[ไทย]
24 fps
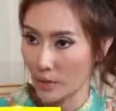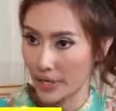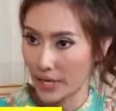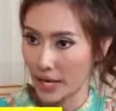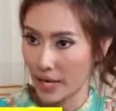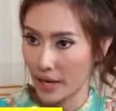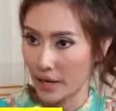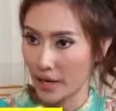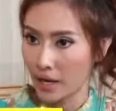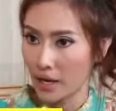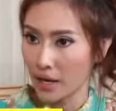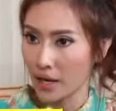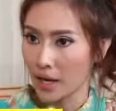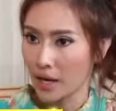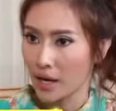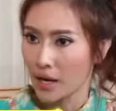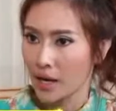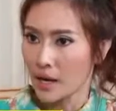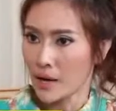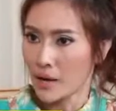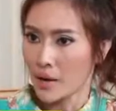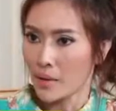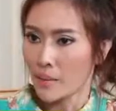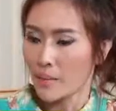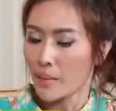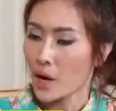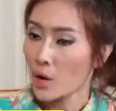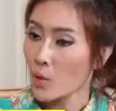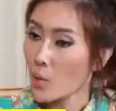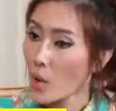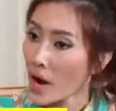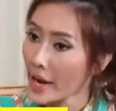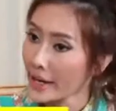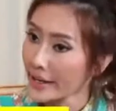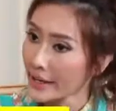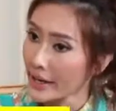เนี่ย บาง
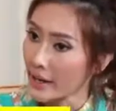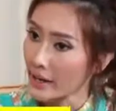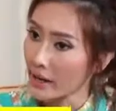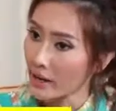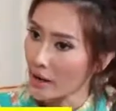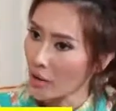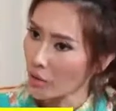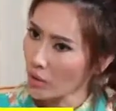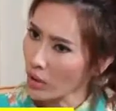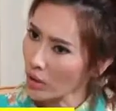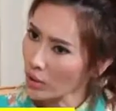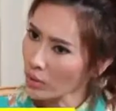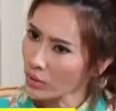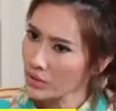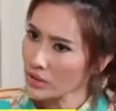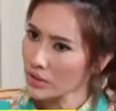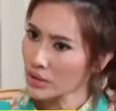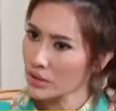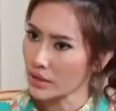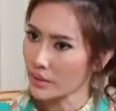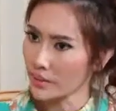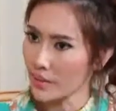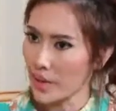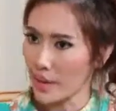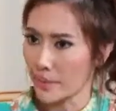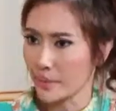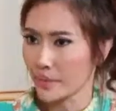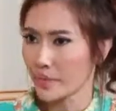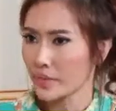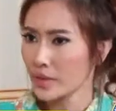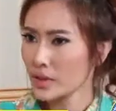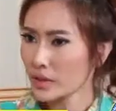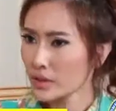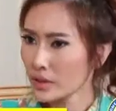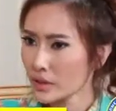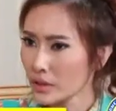วันนะเราก็รู้สึกแบบ
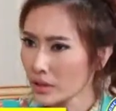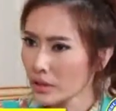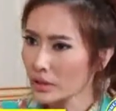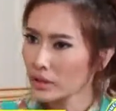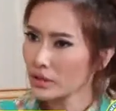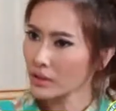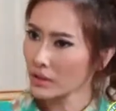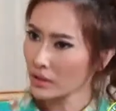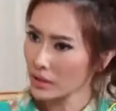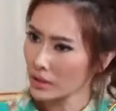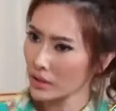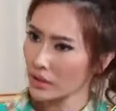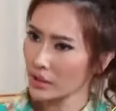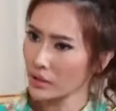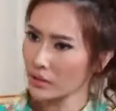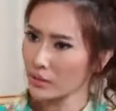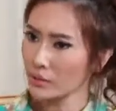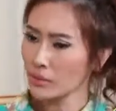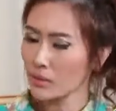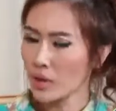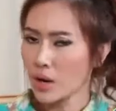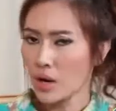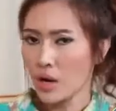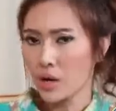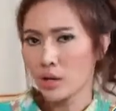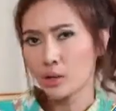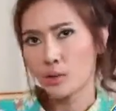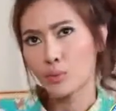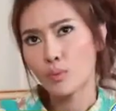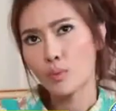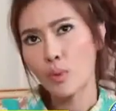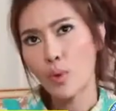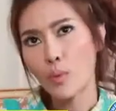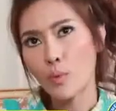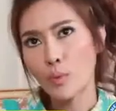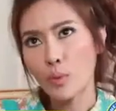ตึงตึง
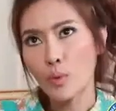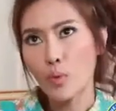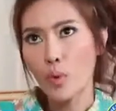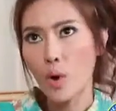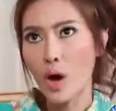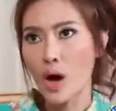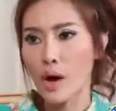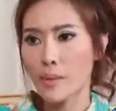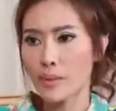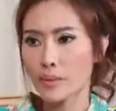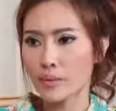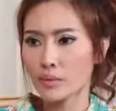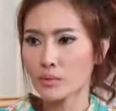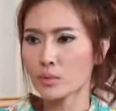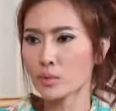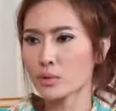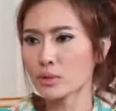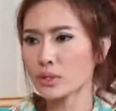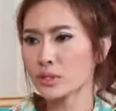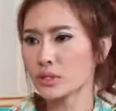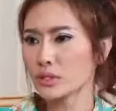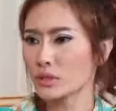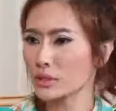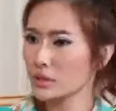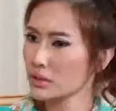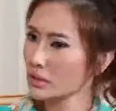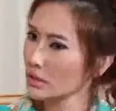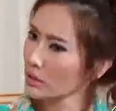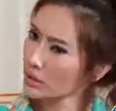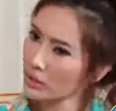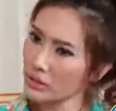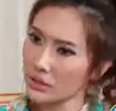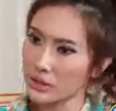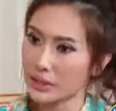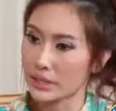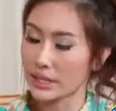บวมบวมรู้สึกอืดอ
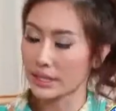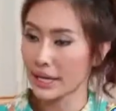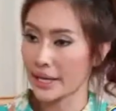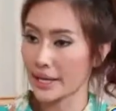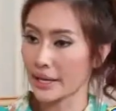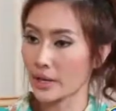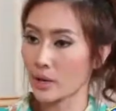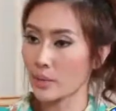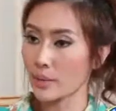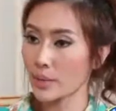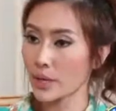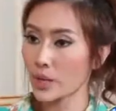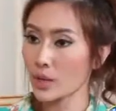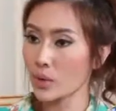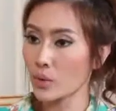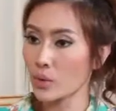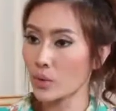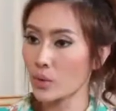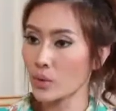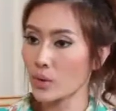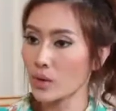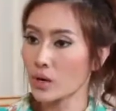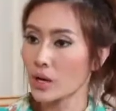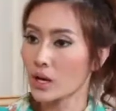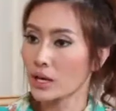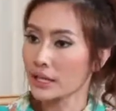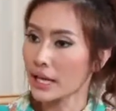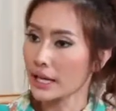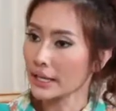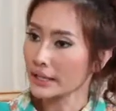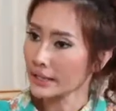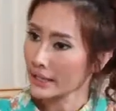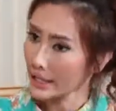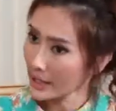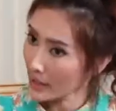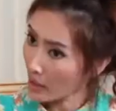ดยังไงก็ไม่รู้ ทั้
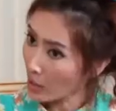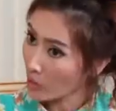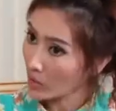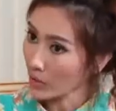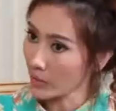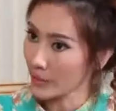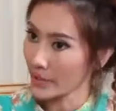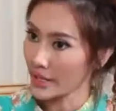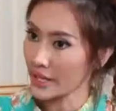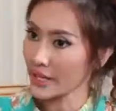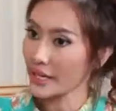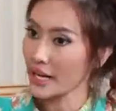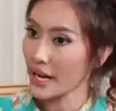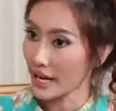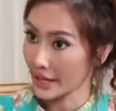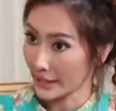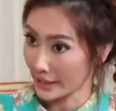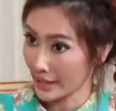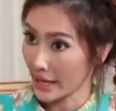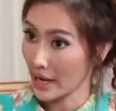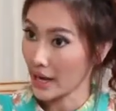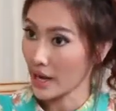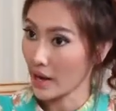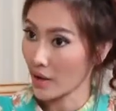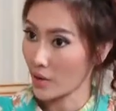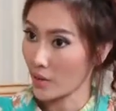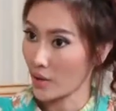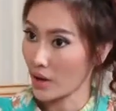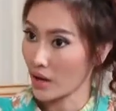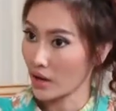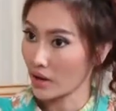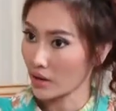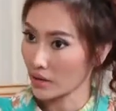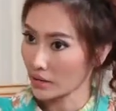งที่เรายังไม่ได้ทานข้าวอะ่ะ